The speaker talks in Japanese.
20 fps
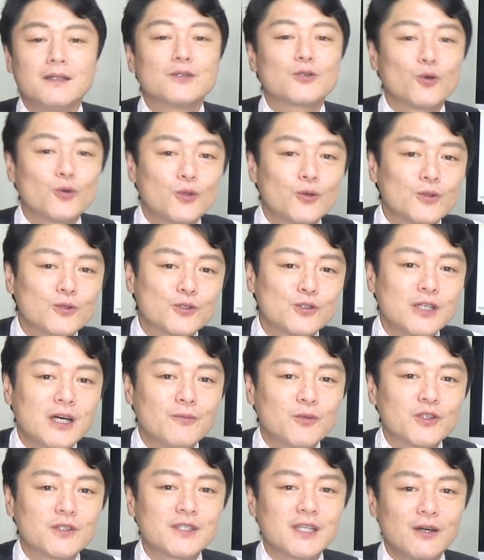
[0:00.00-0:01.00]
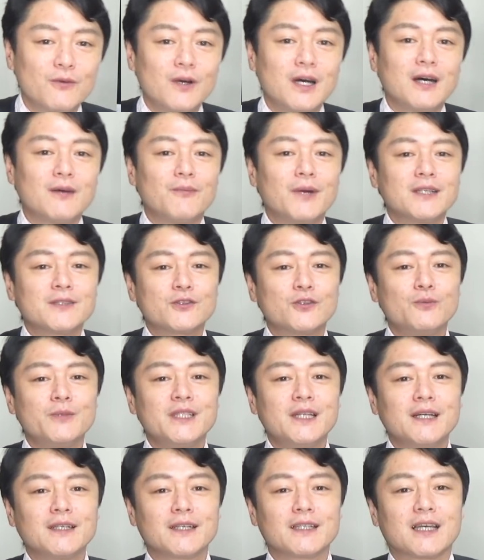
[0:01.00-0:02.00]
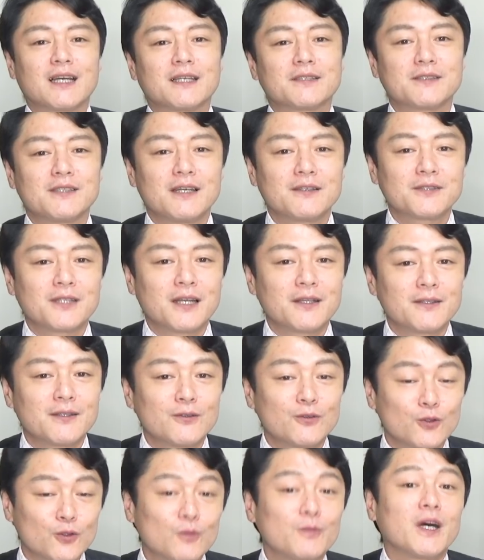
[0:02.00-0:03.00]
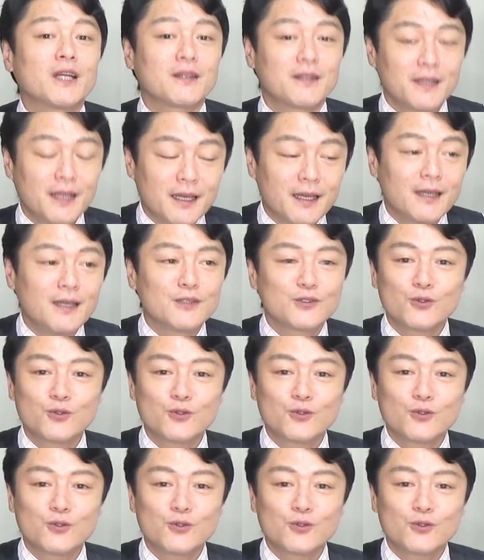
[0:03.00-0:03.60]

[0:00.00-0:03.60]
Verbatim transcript: このつわものさんはマスコミなんかで活躍されてることもあって